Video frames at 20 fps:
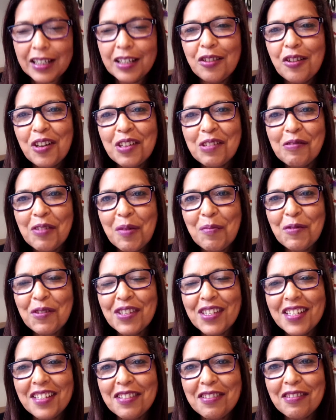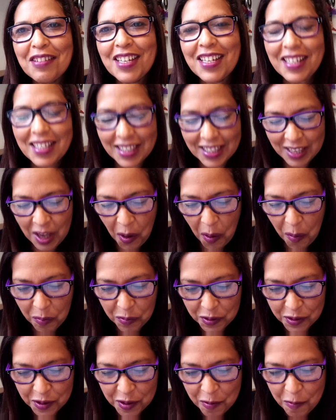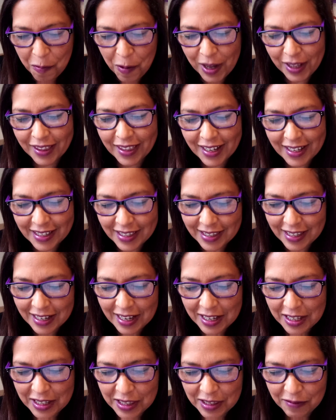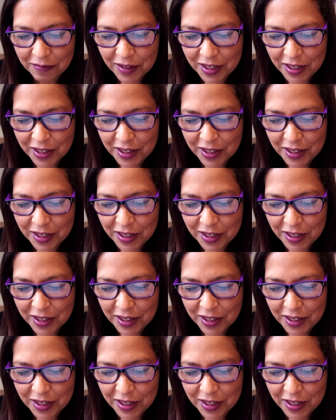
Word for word: e nós vemos isso em Salmo 56,